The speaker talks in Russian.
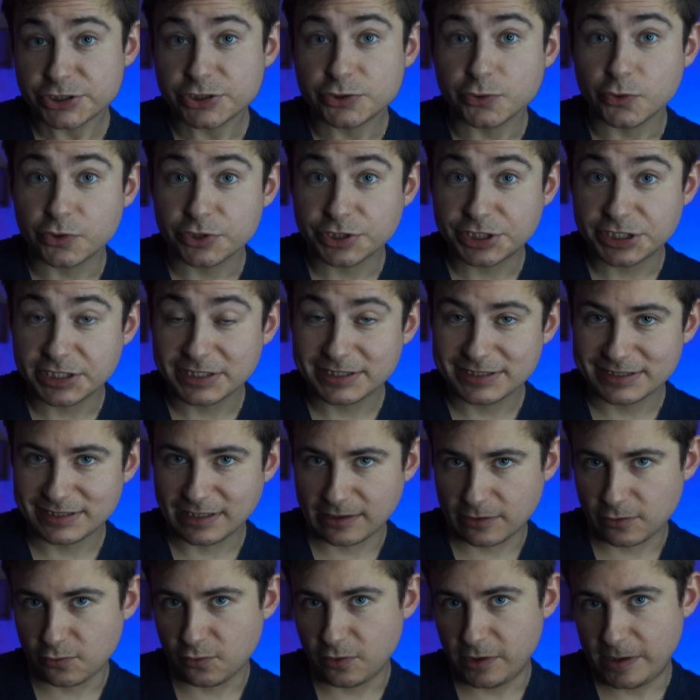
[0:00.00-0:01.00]
что же
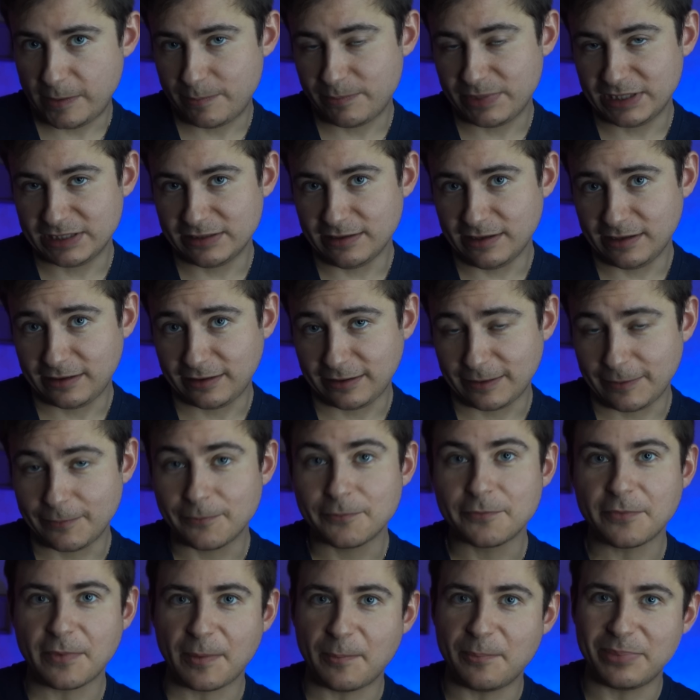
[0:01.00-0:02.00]
такое подагра.
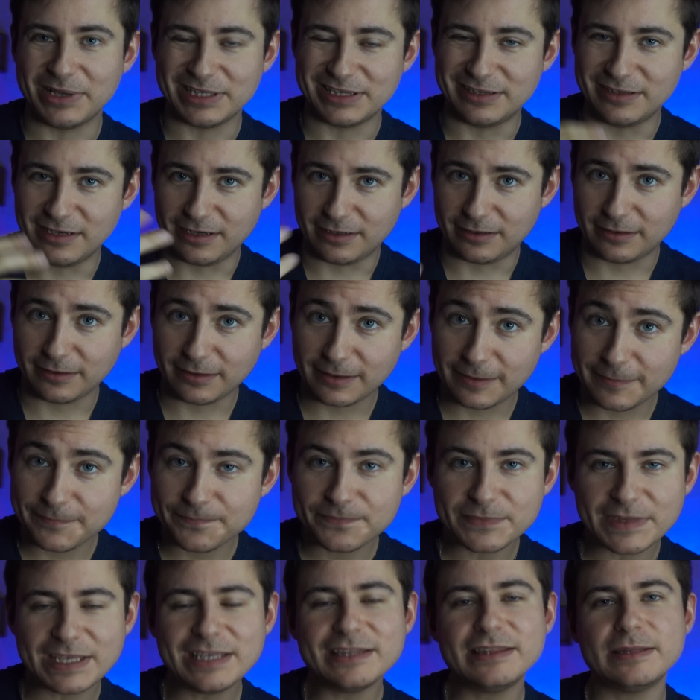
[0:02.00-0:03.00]
Подагра –
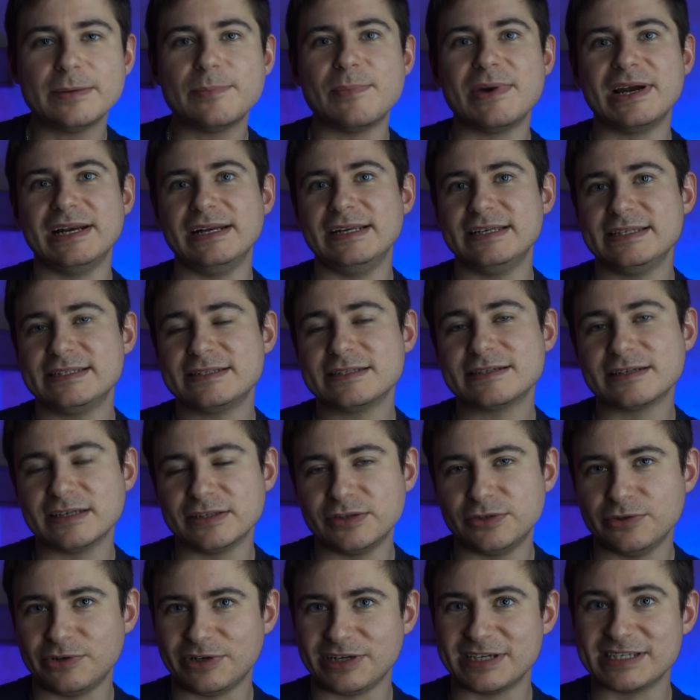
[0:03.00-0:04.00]
это болезнь,
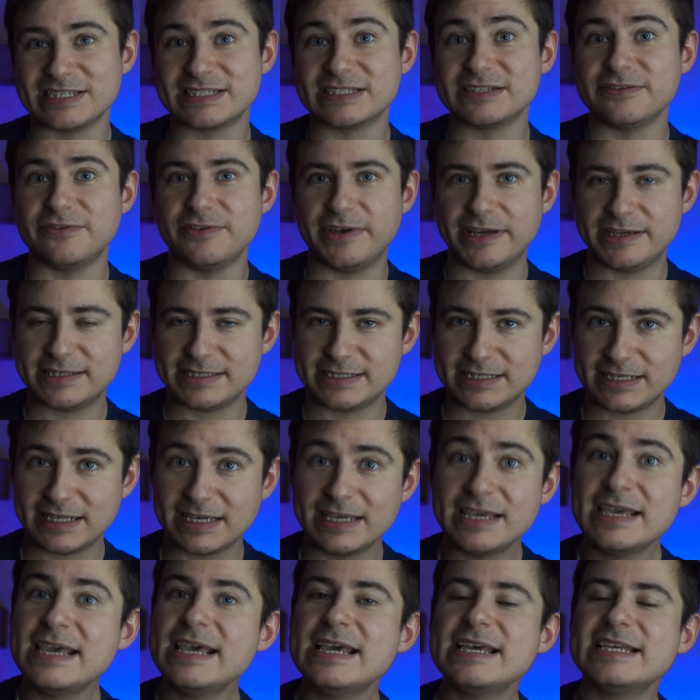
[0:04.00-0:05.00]
которая
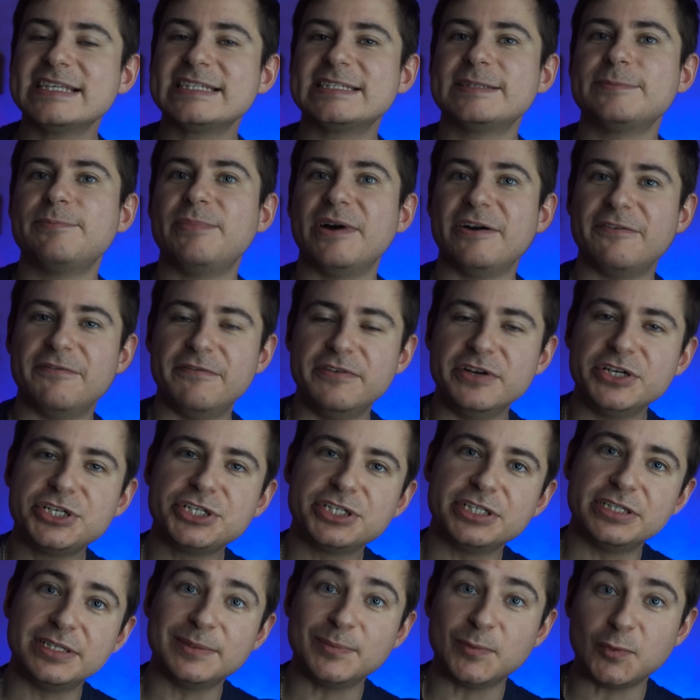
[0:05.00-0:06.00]
связана с
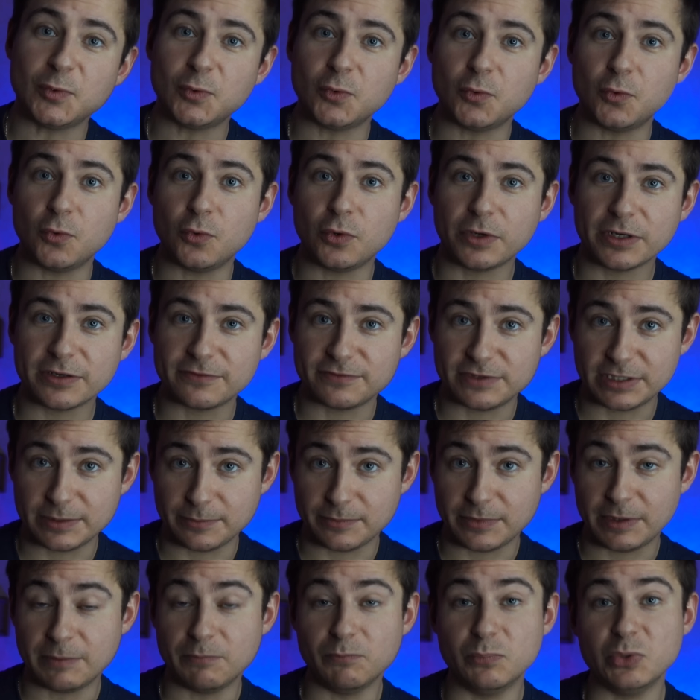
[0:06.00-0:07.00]
повышенным
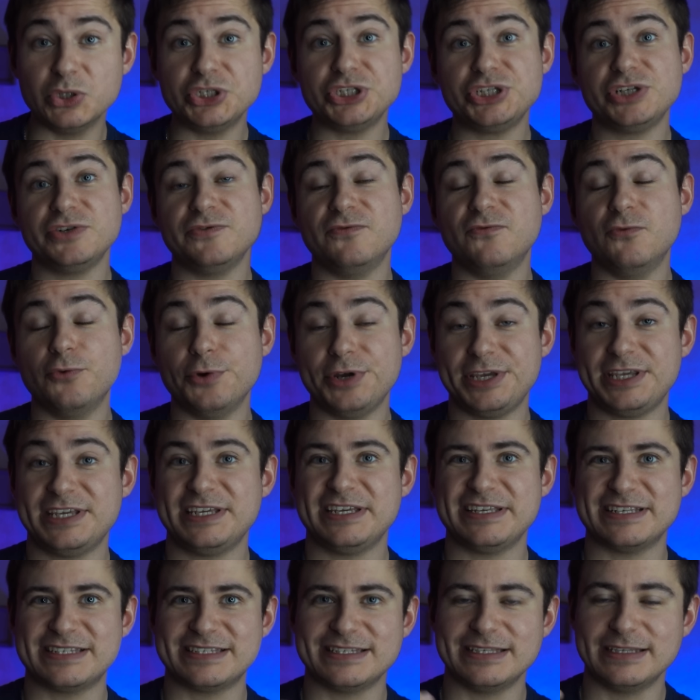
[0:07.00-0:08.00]
уровнем мочевой
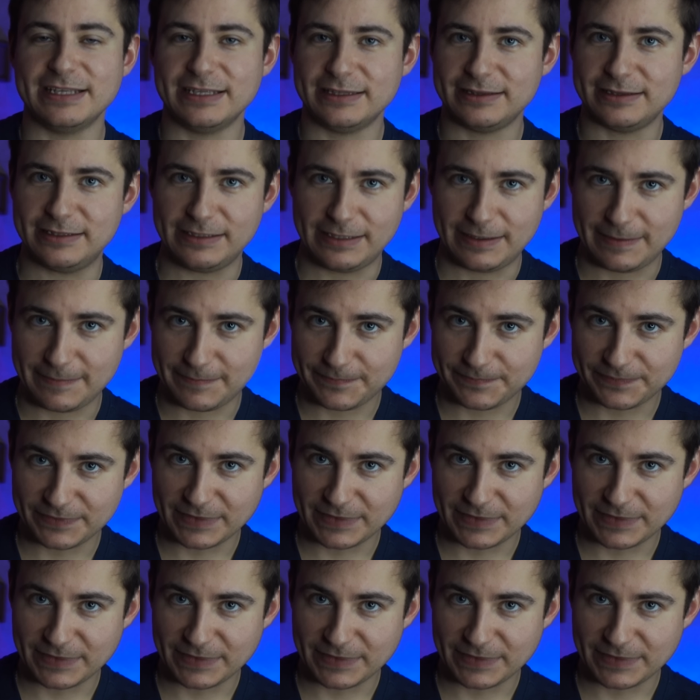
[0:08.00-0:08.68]
кислоты